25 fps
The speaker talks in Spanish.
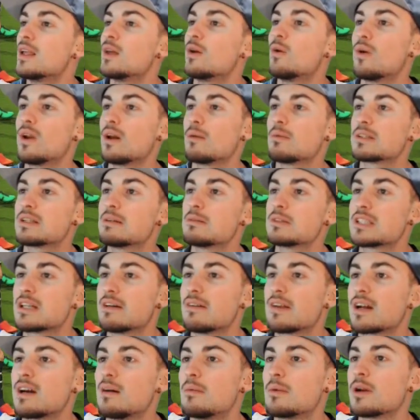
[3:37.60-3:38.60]
Y bueno, pues vamos a
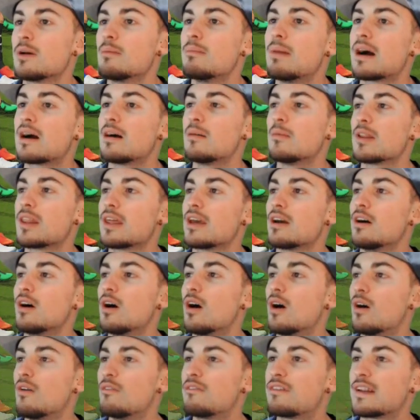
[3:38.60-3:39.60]
ver cómo nos va, como
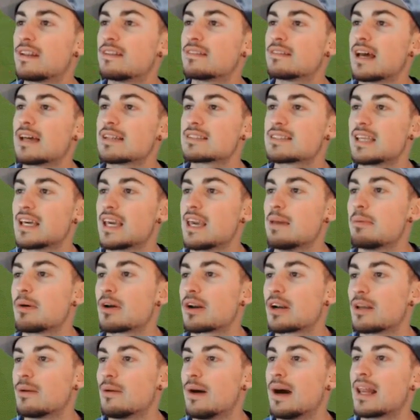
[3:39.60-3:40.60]
digo, frente a este equipo
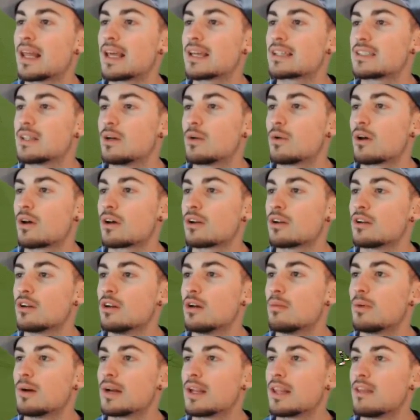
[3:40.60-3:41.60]
rival que seguro que nos
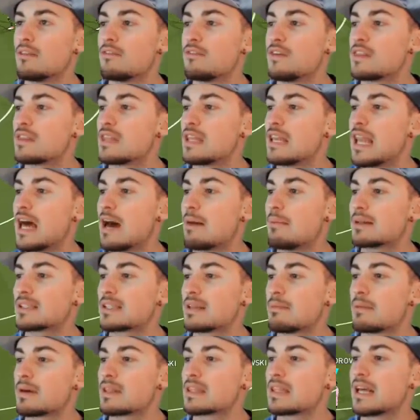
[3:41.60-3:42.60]
lo pone difícil nada más
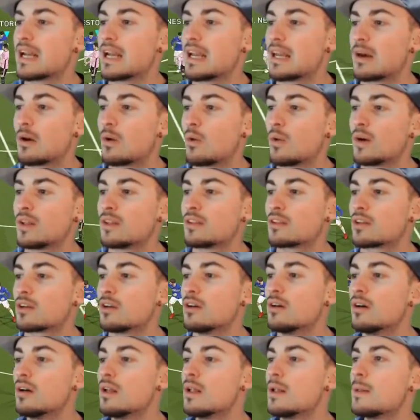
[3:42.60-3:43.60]
empezar el
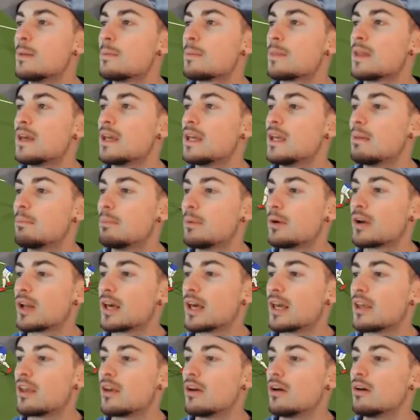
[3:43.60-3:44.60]
encuentro. Y por
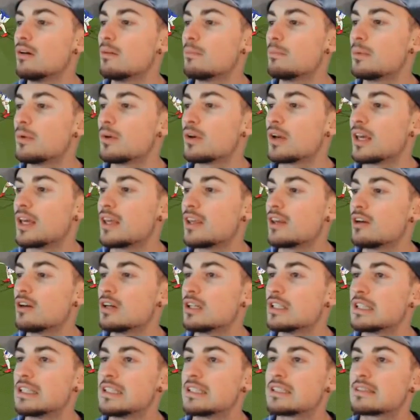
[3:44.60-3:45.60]
ello, por ello,
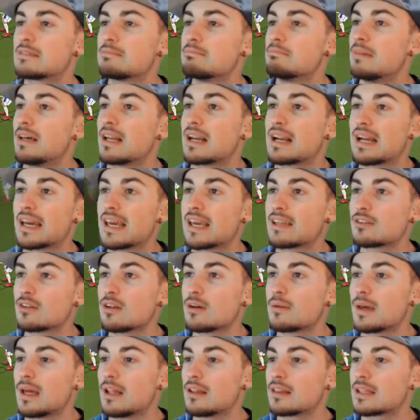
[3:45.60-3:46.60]
me raya
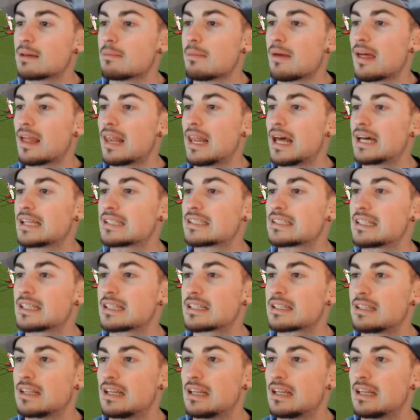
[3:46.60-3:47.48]
todavía el tema de las